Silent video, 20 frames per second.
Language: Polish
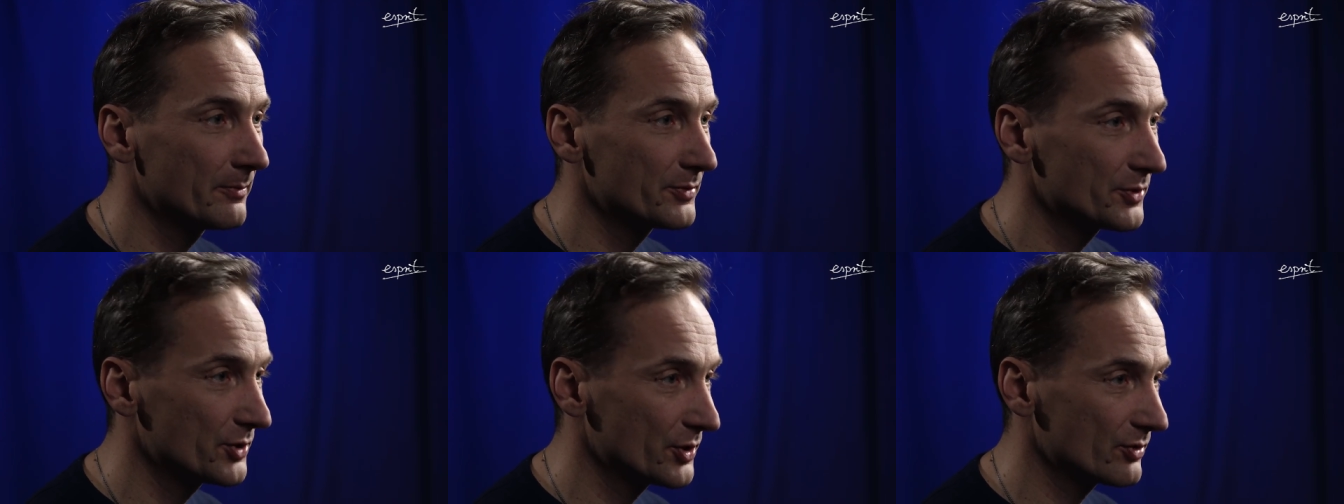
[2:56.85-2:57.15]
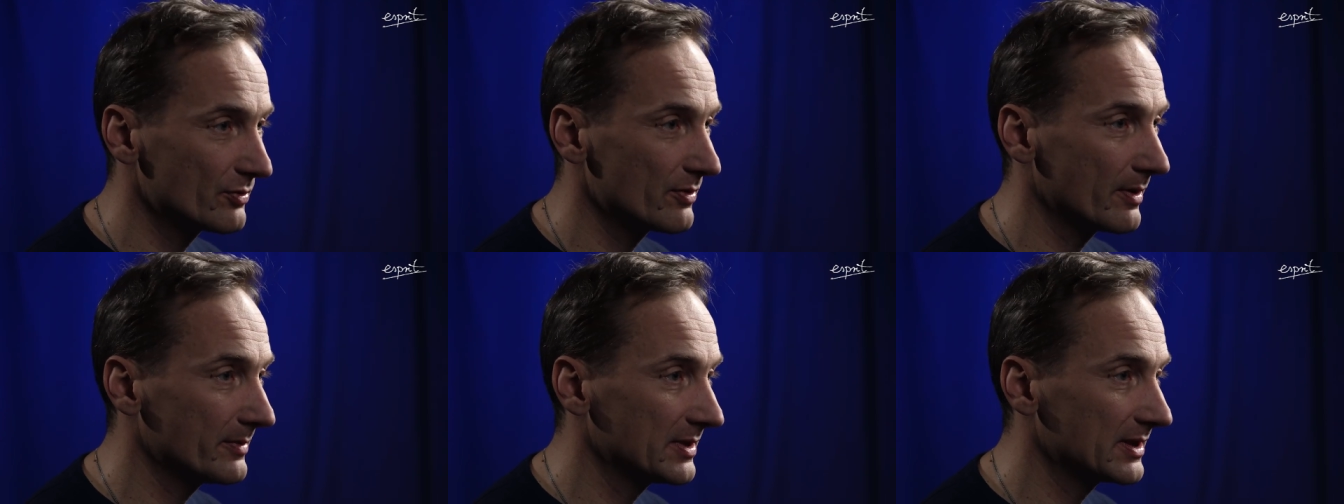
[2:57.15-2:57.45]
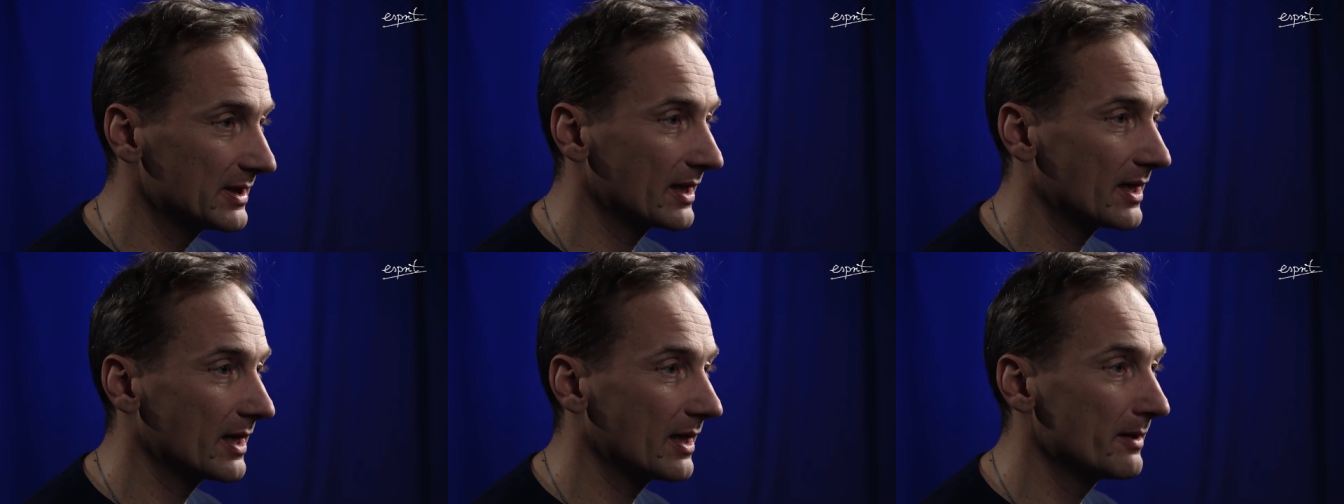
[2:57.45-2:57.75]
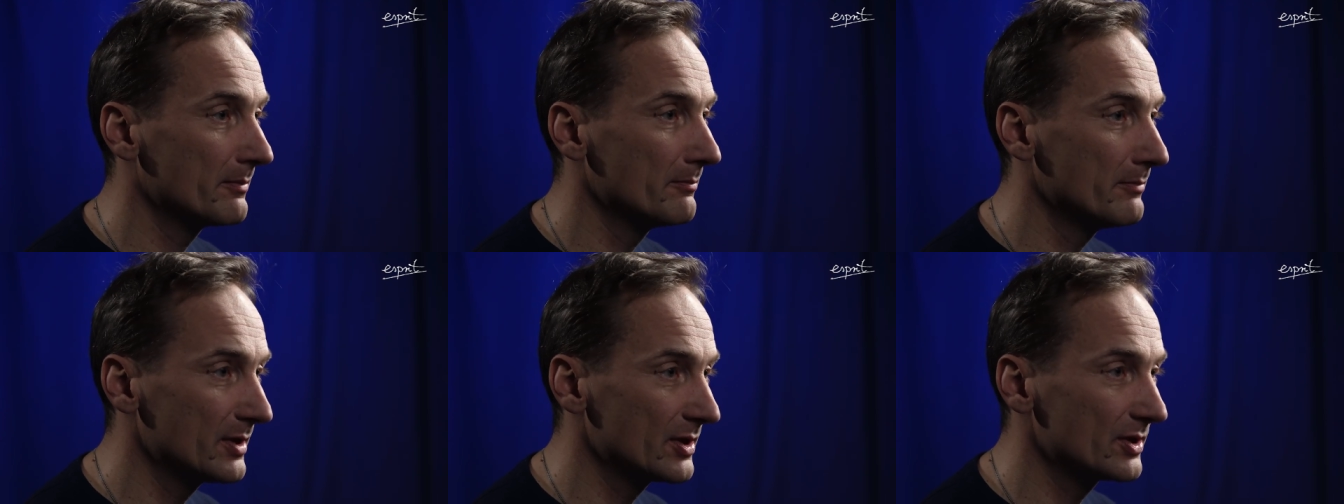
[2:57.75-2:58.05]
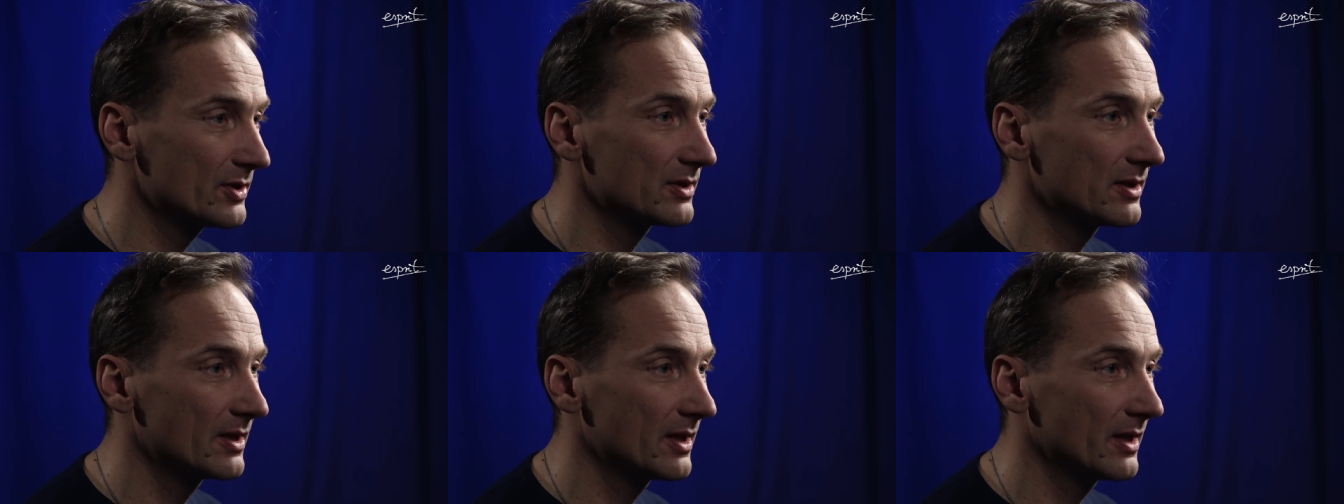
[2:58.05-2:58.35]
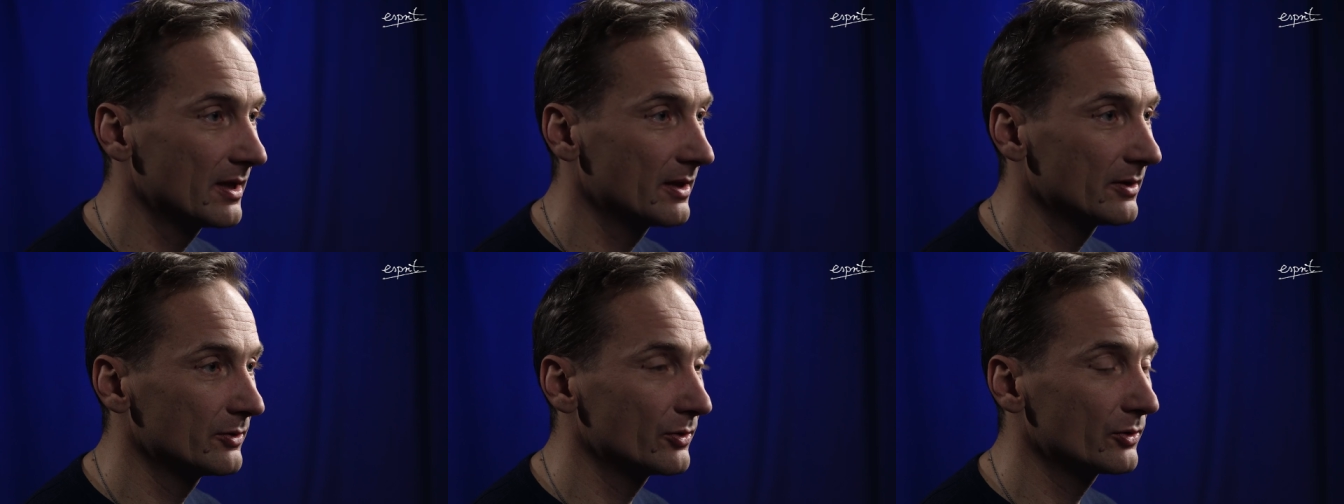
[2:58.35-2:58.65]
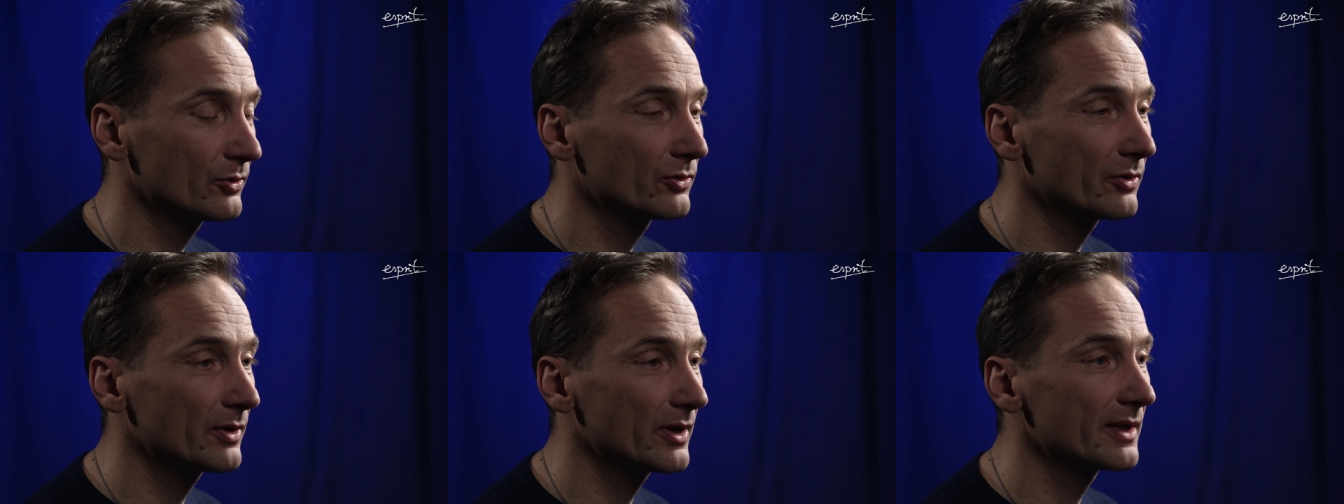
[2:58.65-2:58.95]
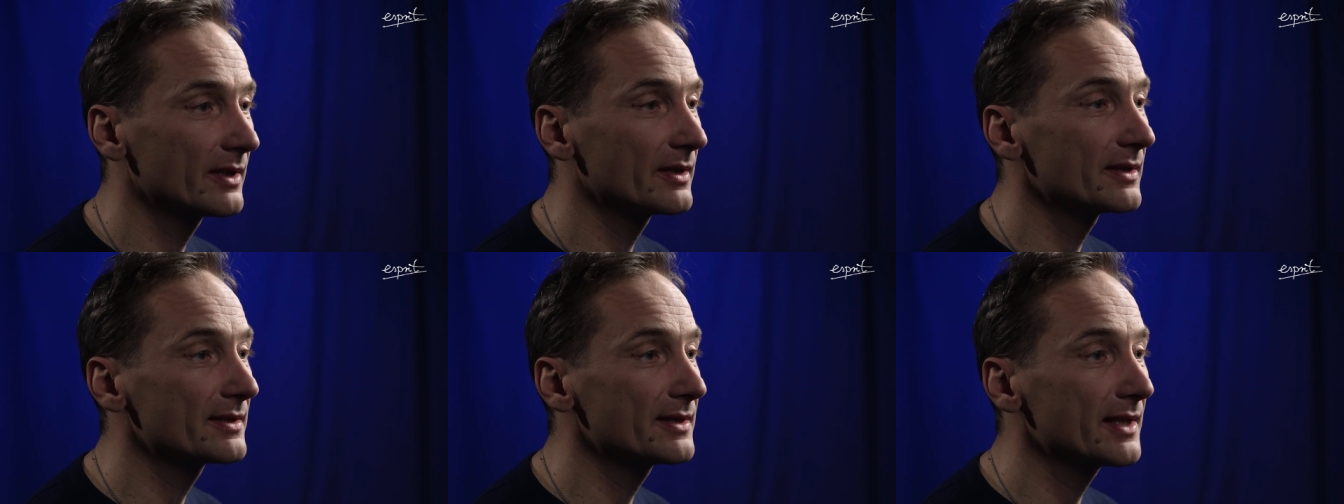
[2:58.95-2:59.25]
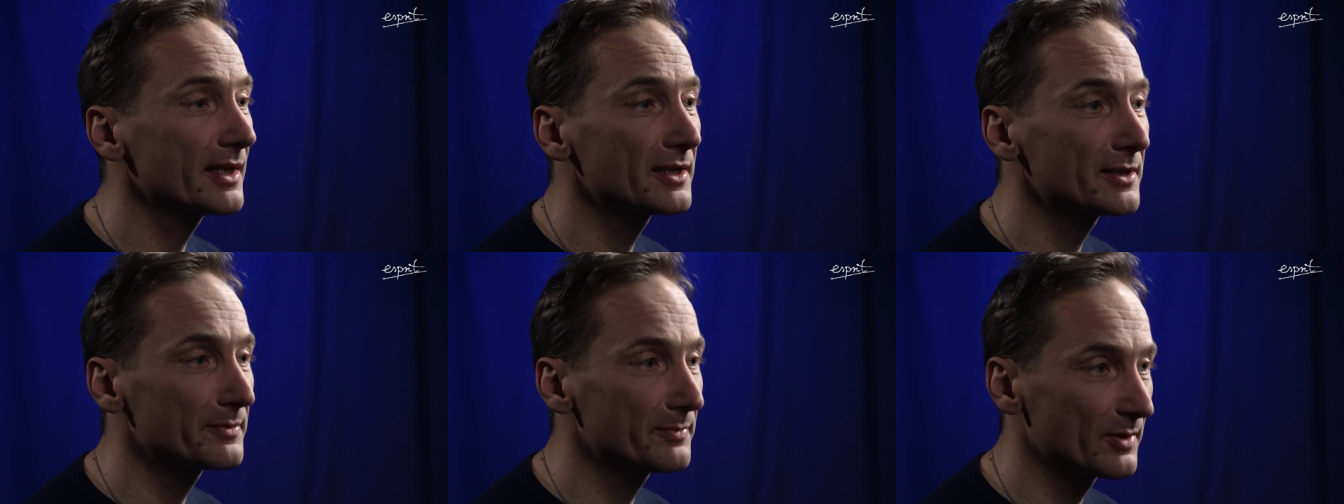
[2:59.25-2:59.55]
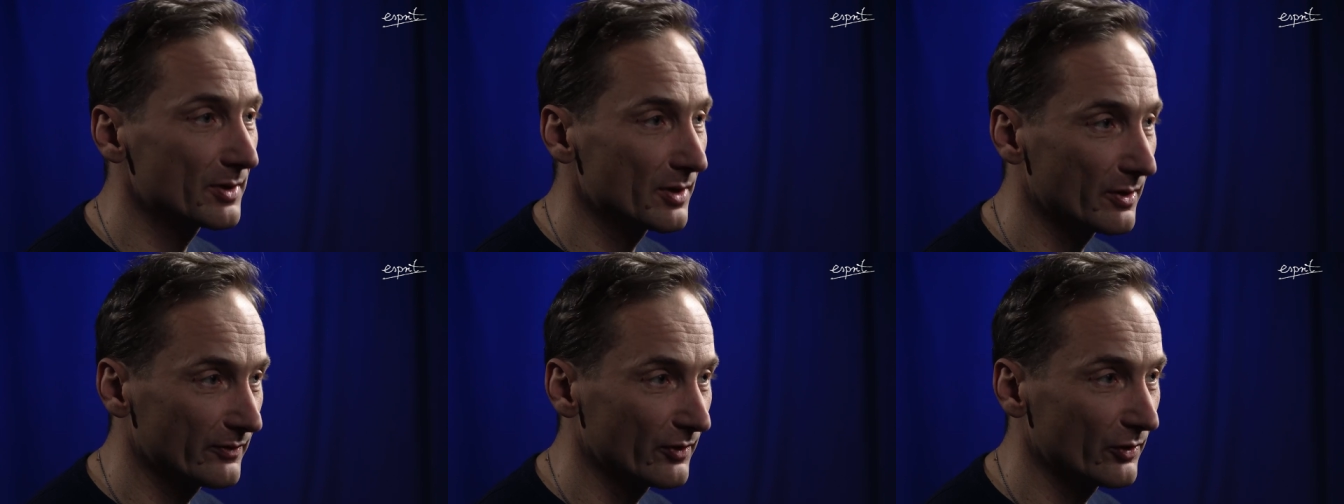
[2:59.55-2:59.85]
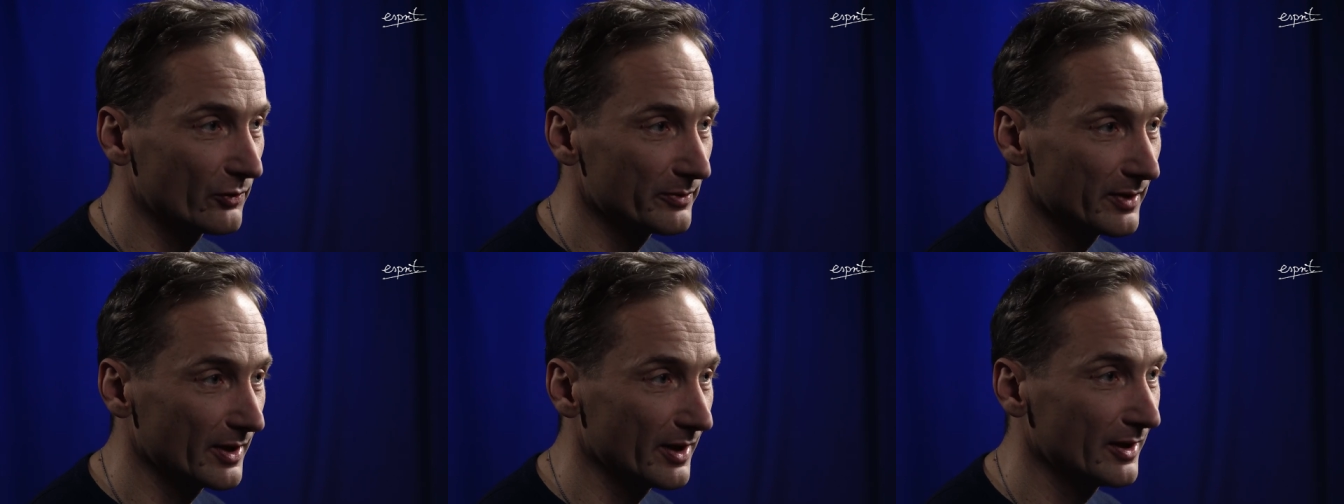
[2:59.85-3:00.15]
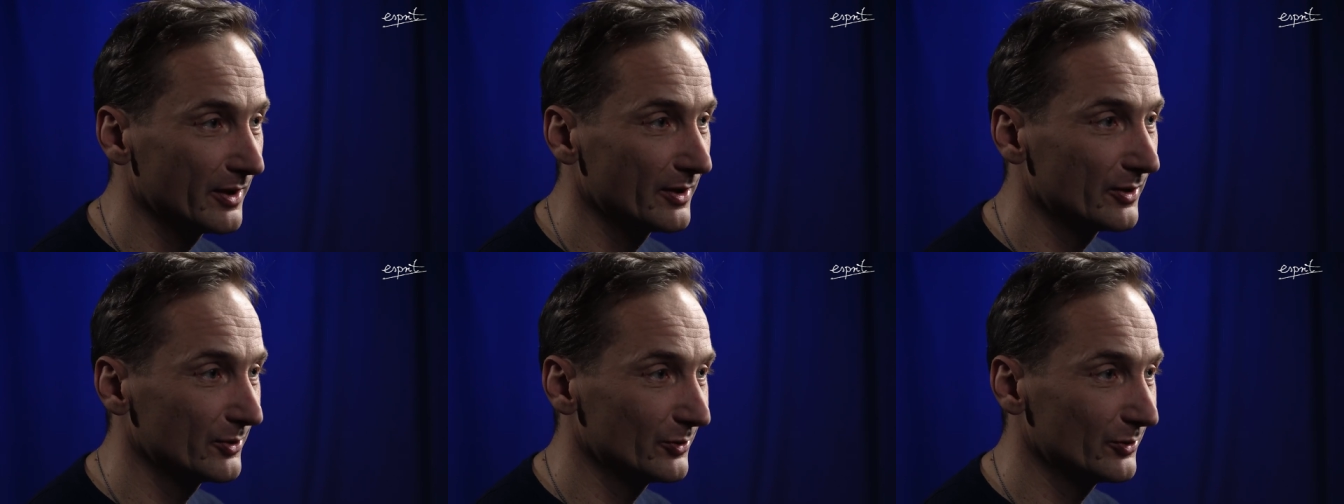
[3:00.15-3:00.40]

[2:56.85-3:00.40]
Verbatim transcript: przyszła mi taka myśl, do której zainspirował mnie